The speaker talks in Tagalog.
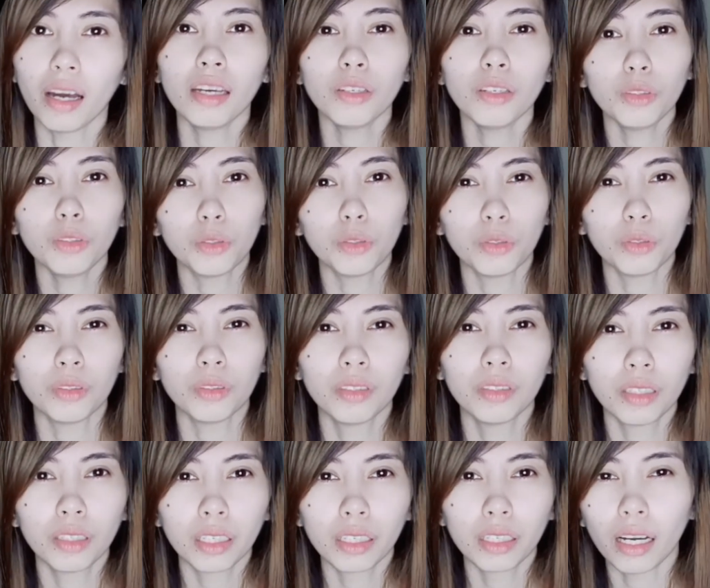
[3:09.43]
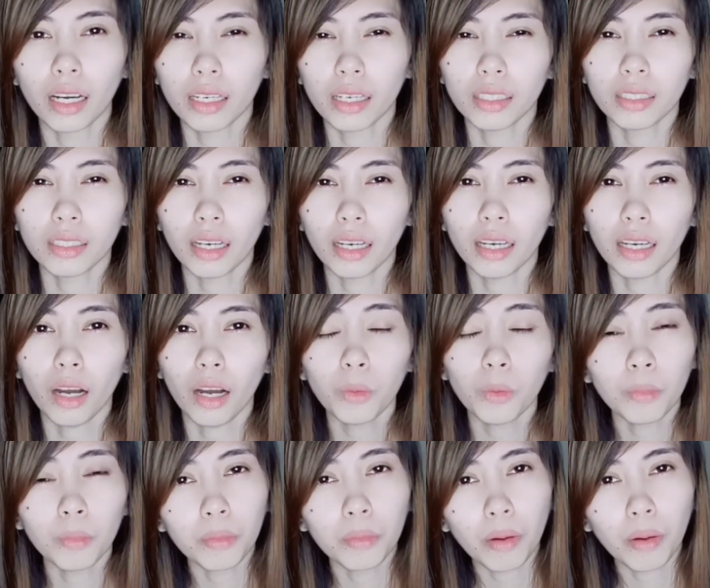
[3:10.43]
Ayun yun, guys. Kaya
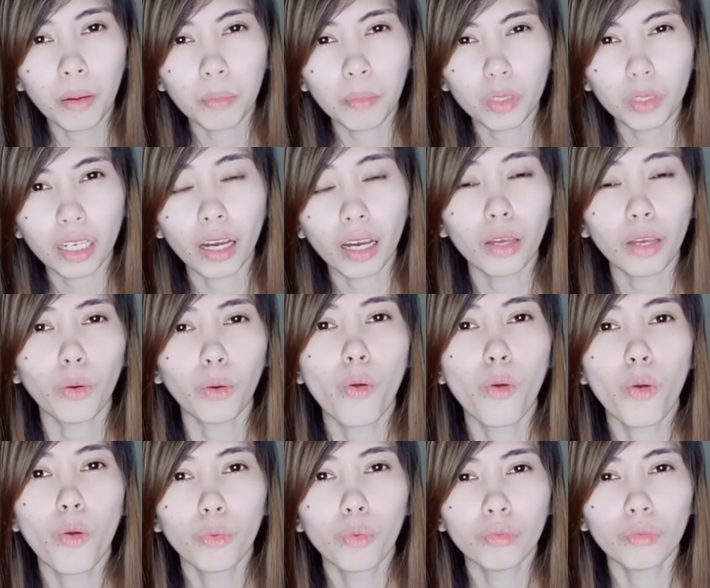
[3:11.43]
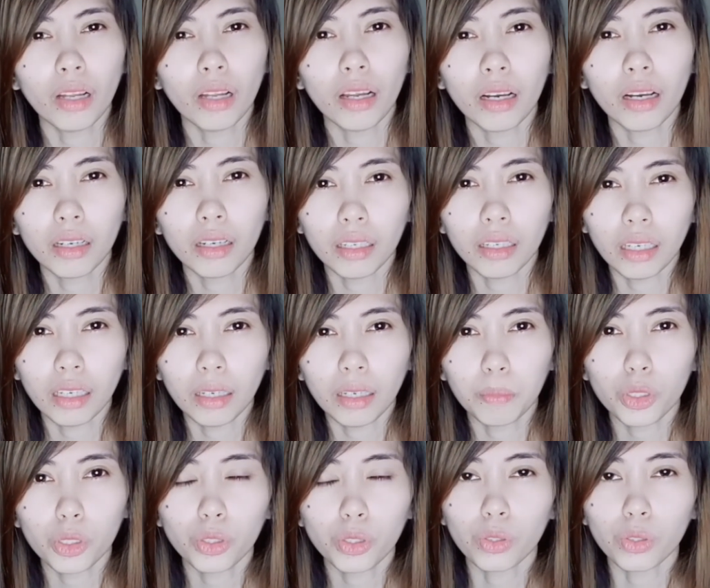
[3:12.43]
kung magpaputi kayo, talagang
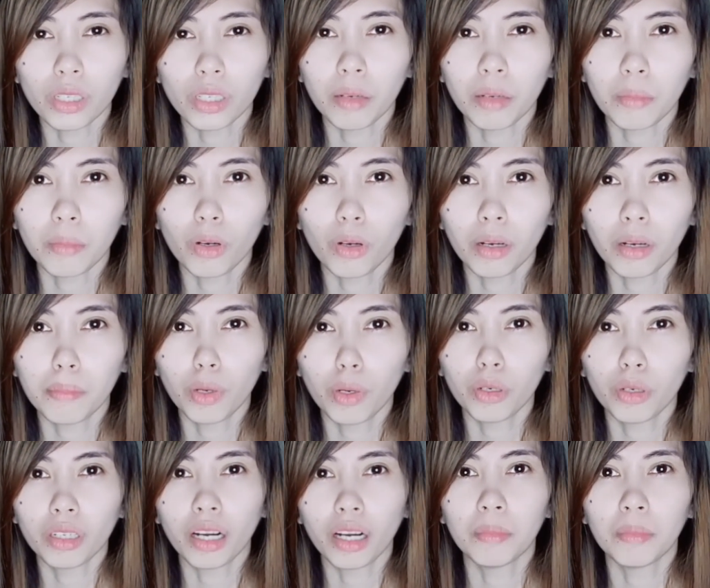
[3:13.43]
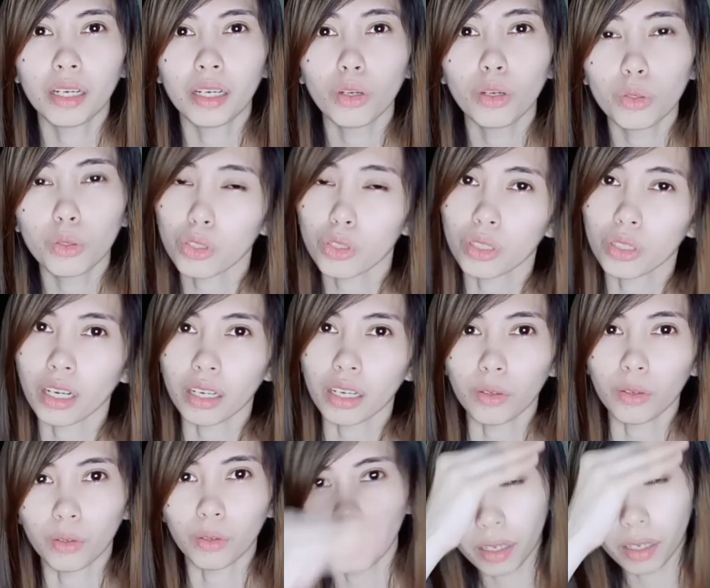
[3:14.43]
i-push niyo na ng bonggang-bongga, mag-lotion kayo.